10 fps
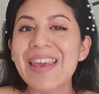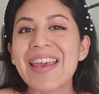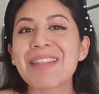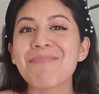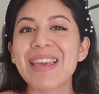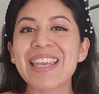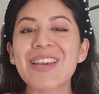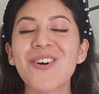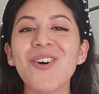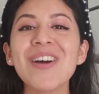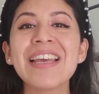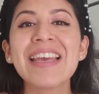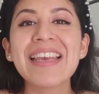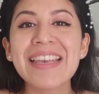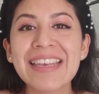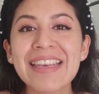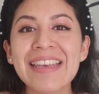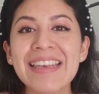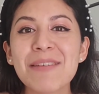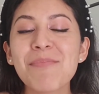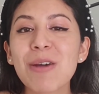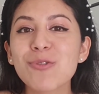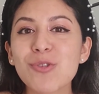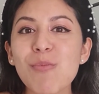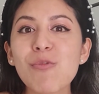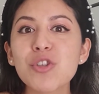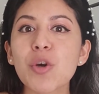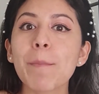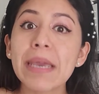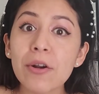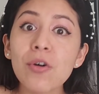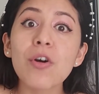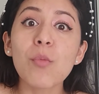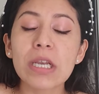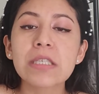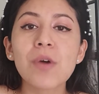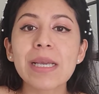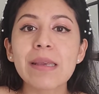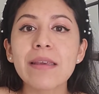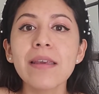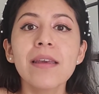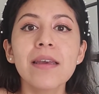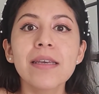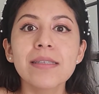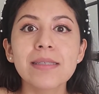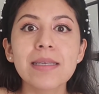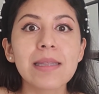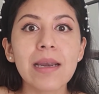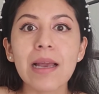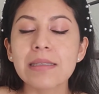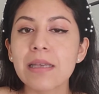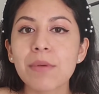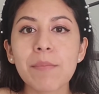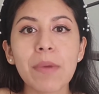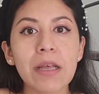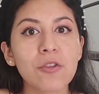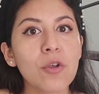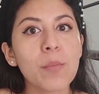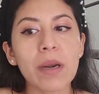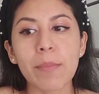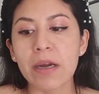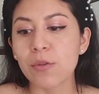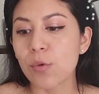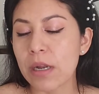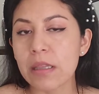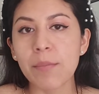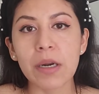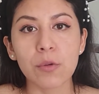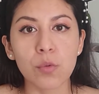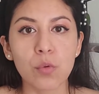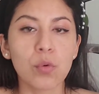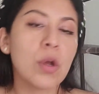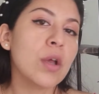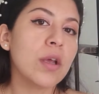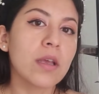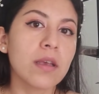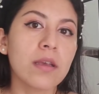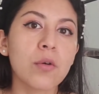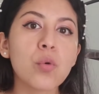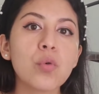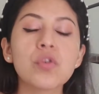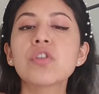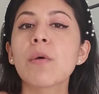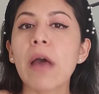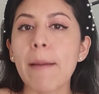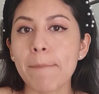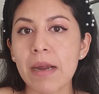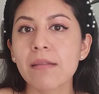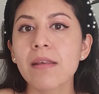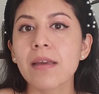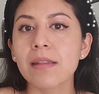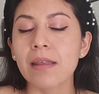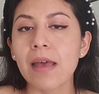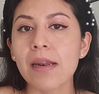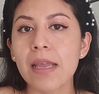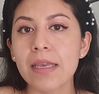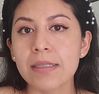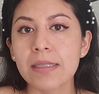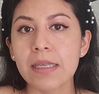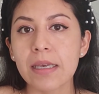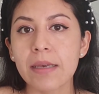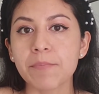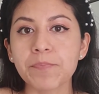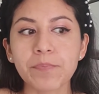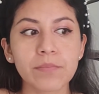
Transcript: en México y me gustó mucho, pero como les digo aquí, sí te alcanza bien para todo, para pagar tu renta, para tu eh, luz, aparte de que te dan este,